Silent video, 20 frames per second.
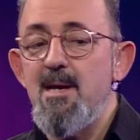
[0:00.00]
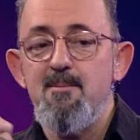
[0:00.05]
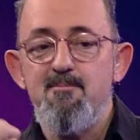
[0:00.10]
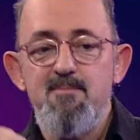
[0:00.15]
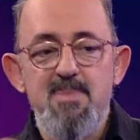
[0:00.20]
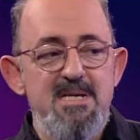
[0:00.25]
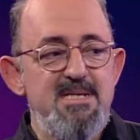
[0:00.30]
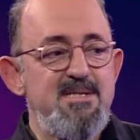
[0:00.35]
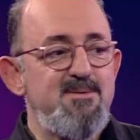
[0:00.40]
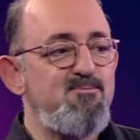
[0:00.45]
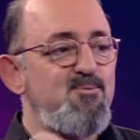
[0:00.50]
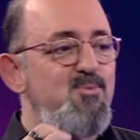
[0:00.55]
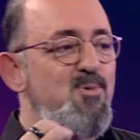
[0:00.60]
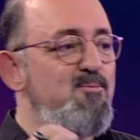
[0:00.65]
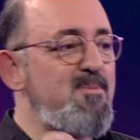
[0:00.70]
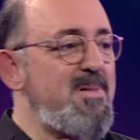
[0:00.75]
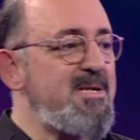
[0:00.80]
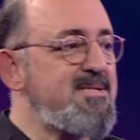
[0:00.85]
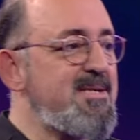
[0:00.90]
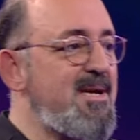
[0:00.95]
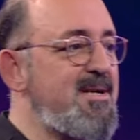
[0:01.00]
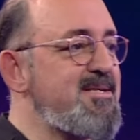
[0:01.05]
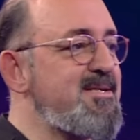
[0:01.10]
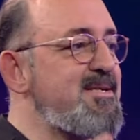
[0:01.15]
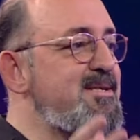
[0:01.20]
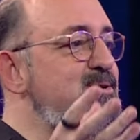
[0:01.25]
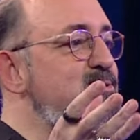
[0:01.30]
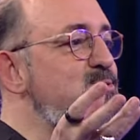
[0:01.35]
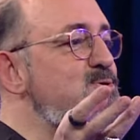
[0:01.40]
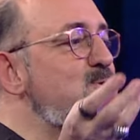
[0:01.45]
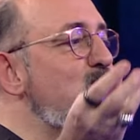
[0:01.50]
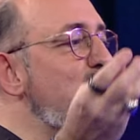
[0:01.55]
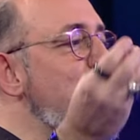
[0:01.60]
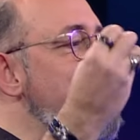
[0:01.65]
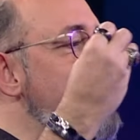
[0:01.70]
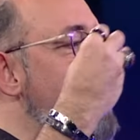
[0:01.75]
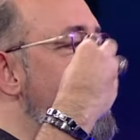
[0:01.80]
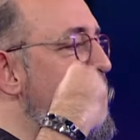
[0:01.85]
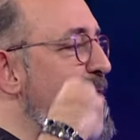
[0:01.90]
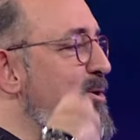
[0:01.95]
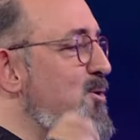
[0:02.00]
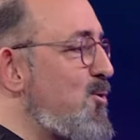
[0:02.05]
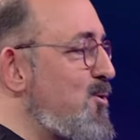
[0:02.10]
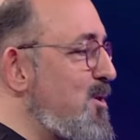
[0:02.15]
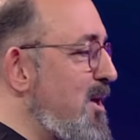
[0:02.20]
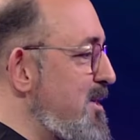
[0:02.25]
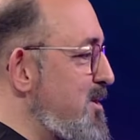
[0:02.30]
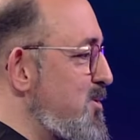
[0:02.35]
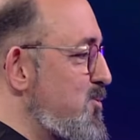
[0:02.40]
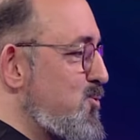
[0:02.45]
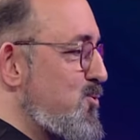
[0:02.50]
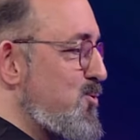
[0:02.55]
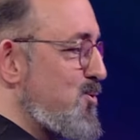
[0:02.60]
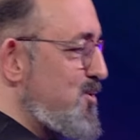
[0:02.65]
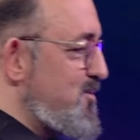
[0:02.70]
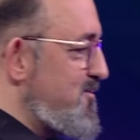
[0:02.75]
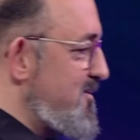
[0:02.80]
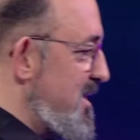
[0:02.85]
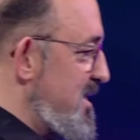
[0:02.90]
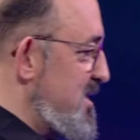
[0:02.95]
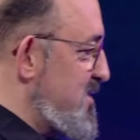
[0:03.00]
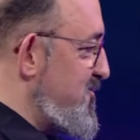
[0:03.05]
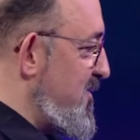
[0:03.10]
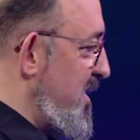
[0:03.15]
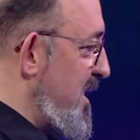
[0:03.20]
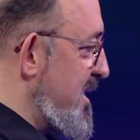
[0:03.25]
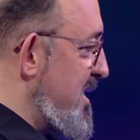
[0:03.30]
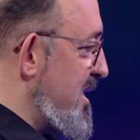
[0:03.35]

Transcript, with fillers: Biz bu mesajları çok daha kolay yutuyoruz ve hiç fark